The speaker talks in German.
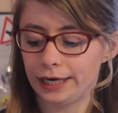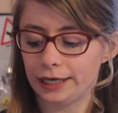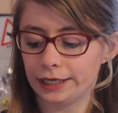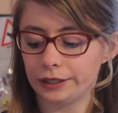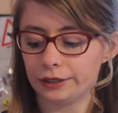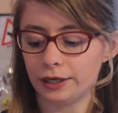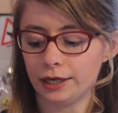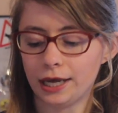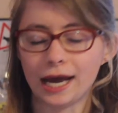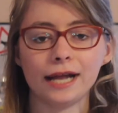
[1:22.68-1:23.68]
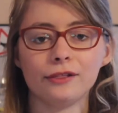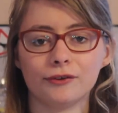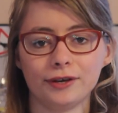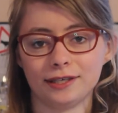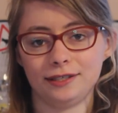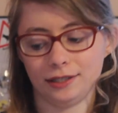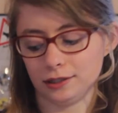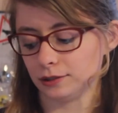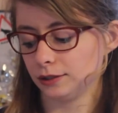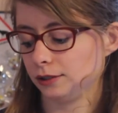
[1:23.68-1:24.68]
Licht, all solche
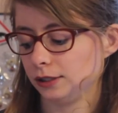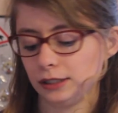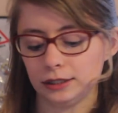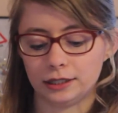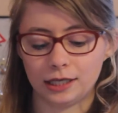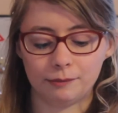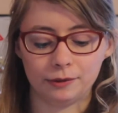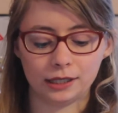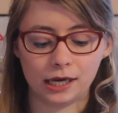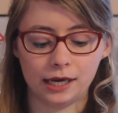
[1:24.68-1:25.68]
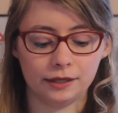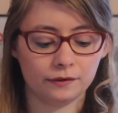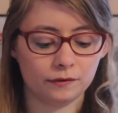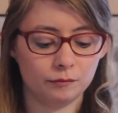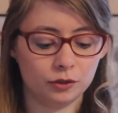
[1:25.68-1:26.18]
Dinge. Dann habe ich eins